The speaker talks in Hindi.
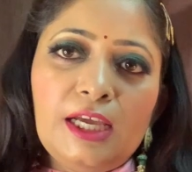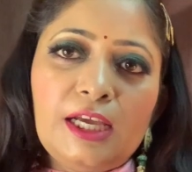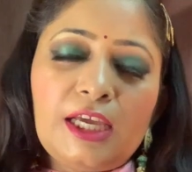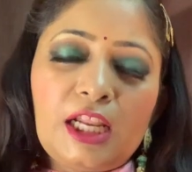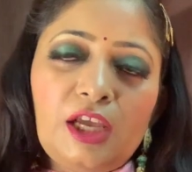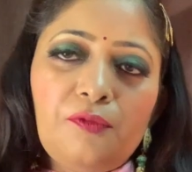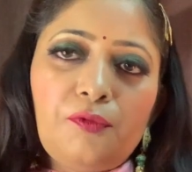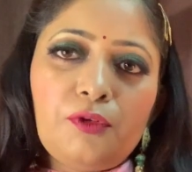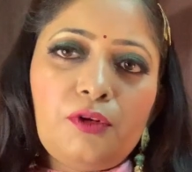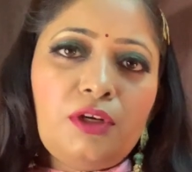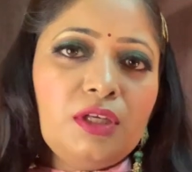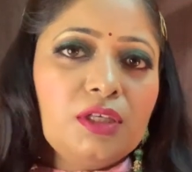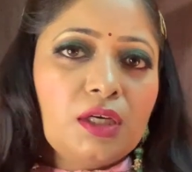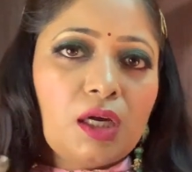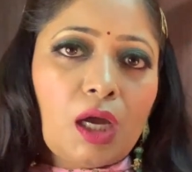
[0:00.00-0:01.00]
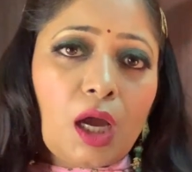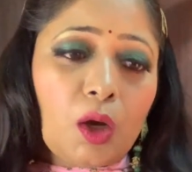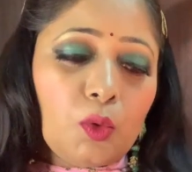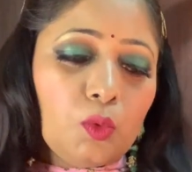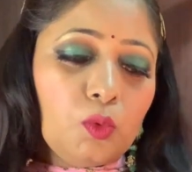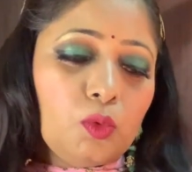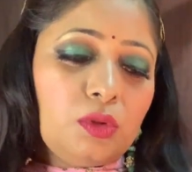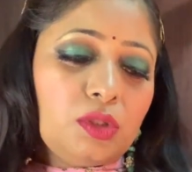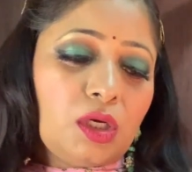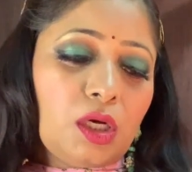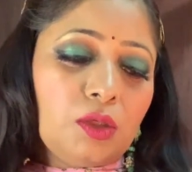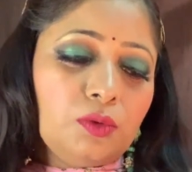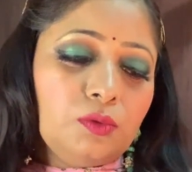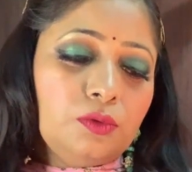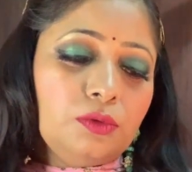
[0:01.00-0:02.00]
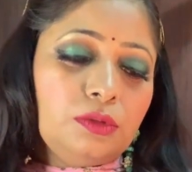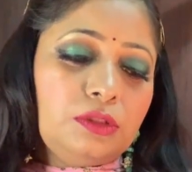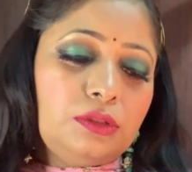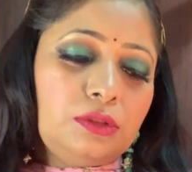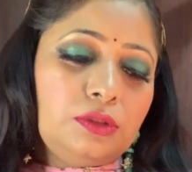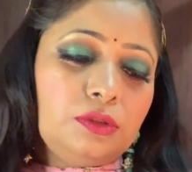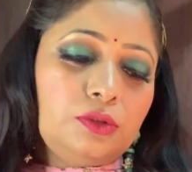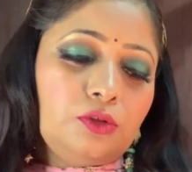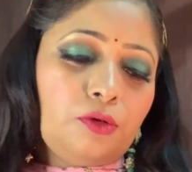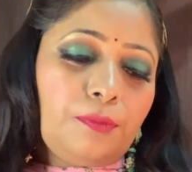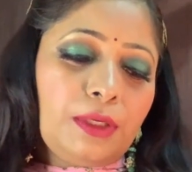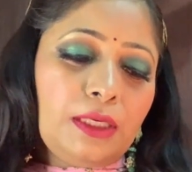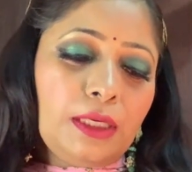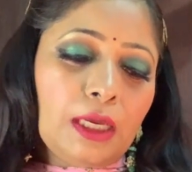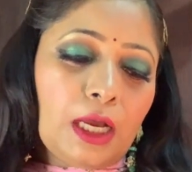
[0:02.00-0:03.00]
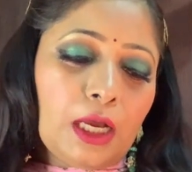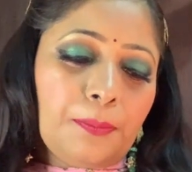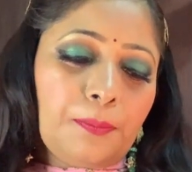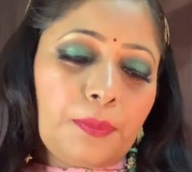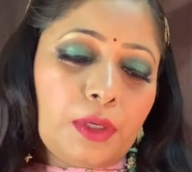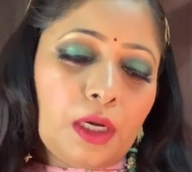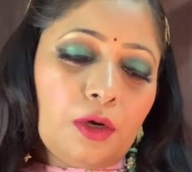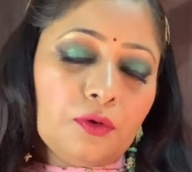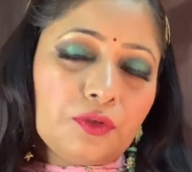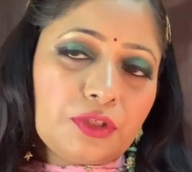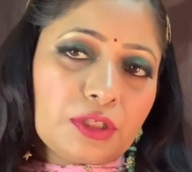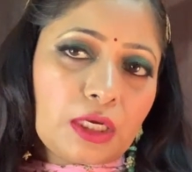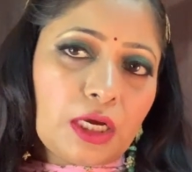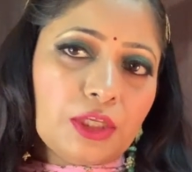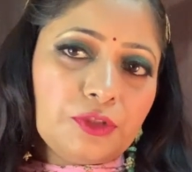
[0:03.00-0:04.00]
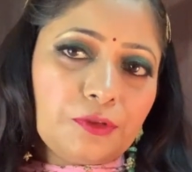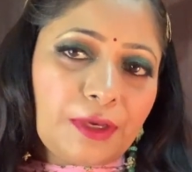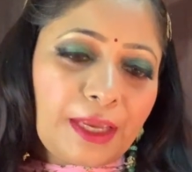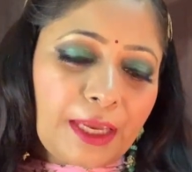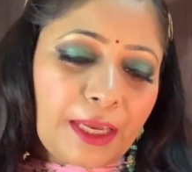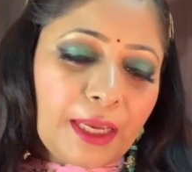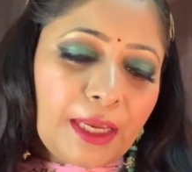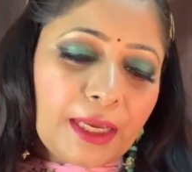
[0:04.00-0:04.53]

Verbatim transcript: ग्रे फ्रूट अंगूर अंगूर जो भी आपका उसका जो है